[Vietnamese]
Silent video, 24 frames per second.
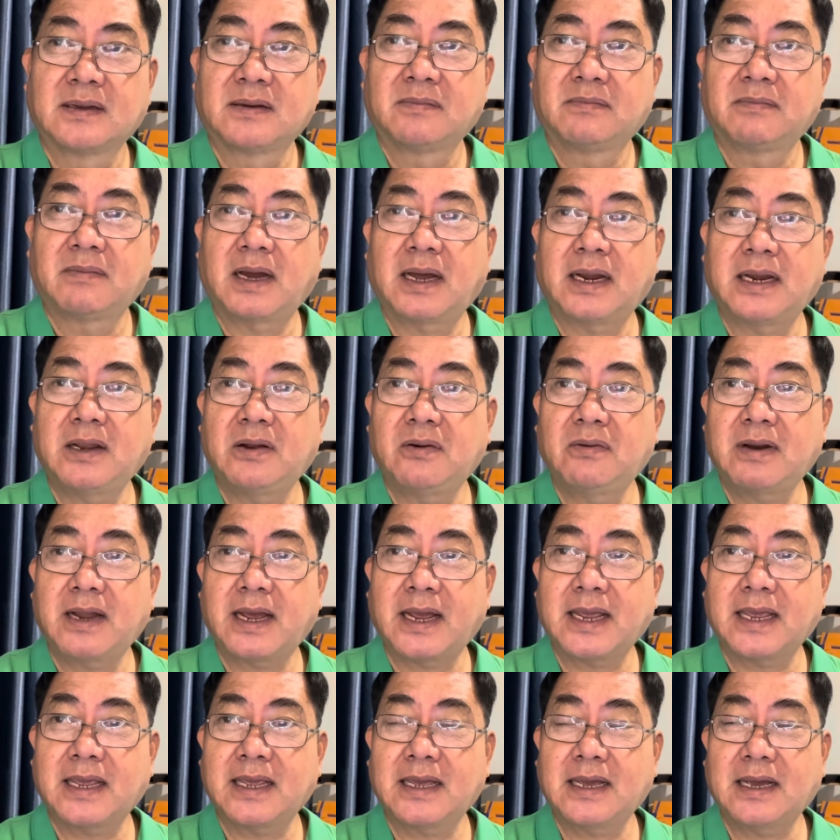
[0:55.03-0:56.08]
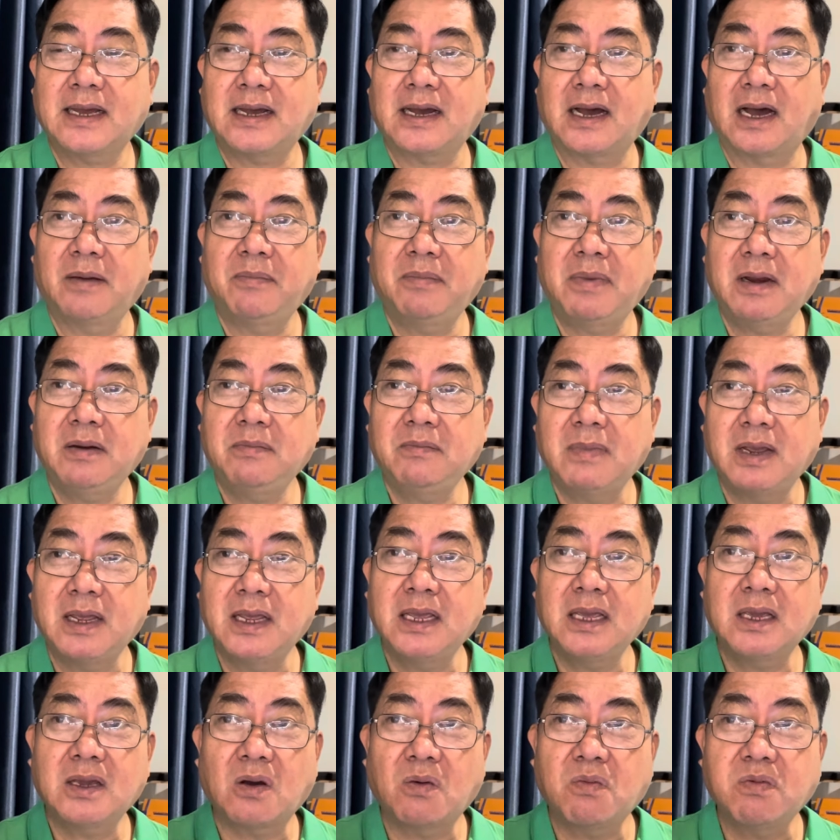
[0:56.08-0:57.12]
mà điều này ở bên
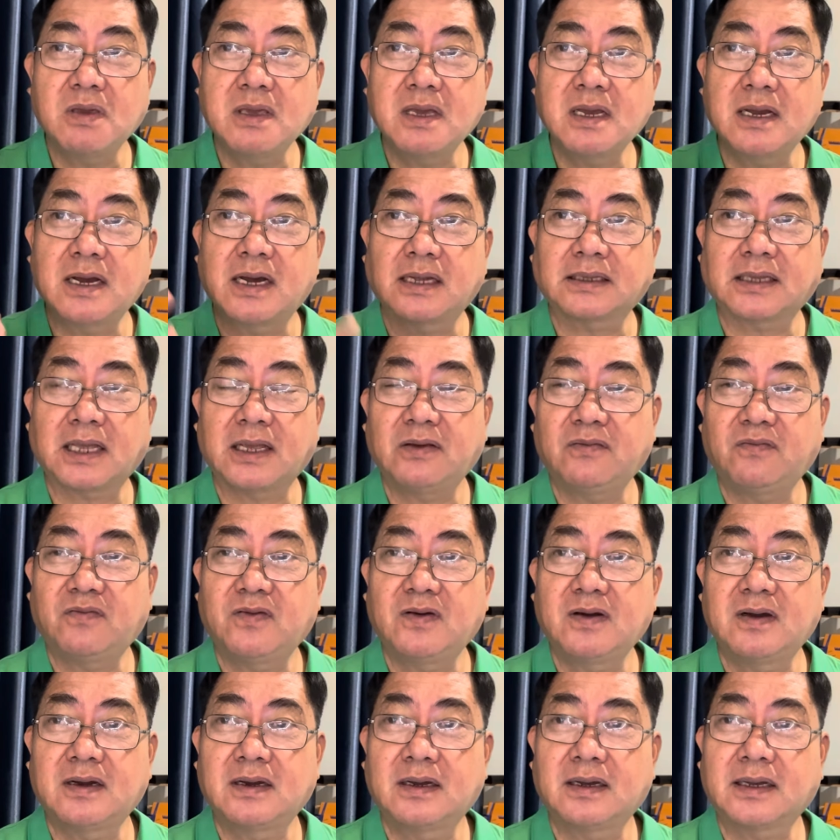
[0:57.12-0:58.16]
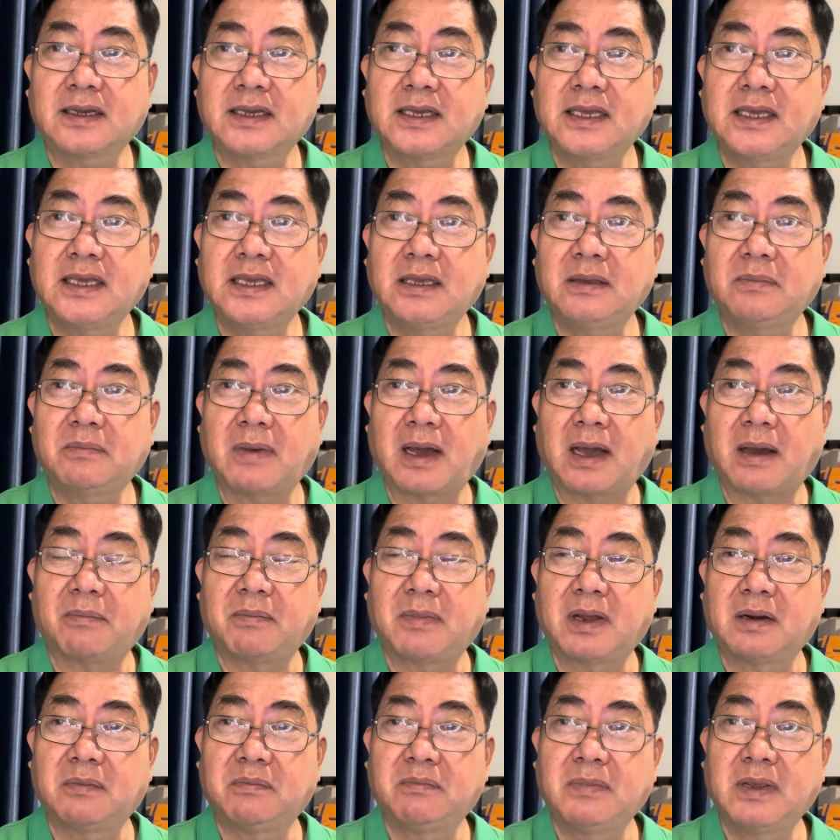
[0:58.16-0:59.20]
mỹ cũng như ở tây phương khi mà
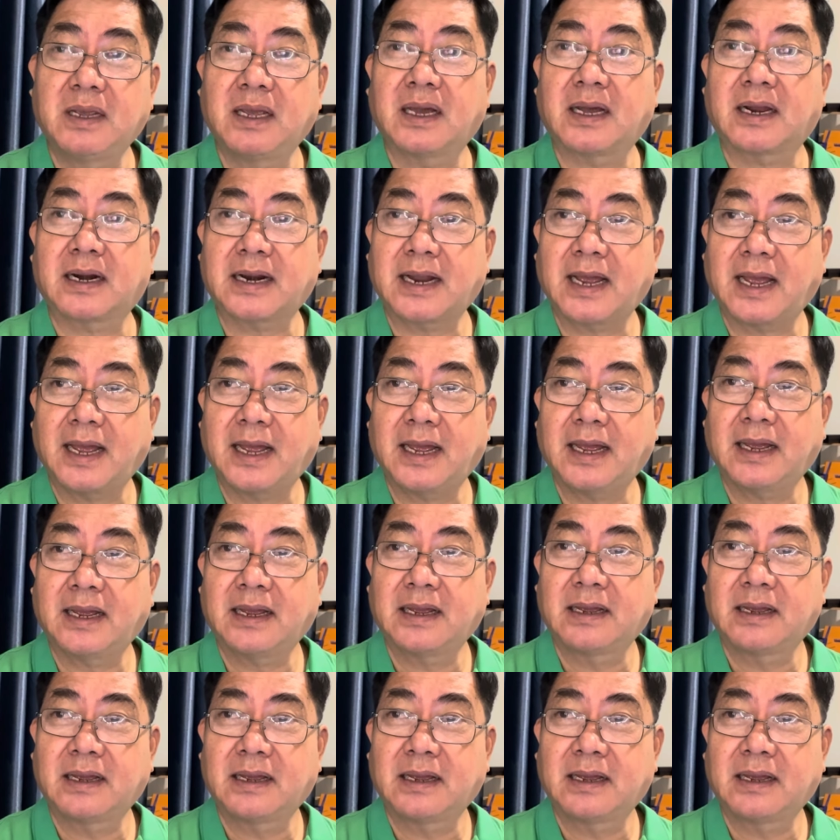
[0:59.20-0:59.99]
mình bịa ra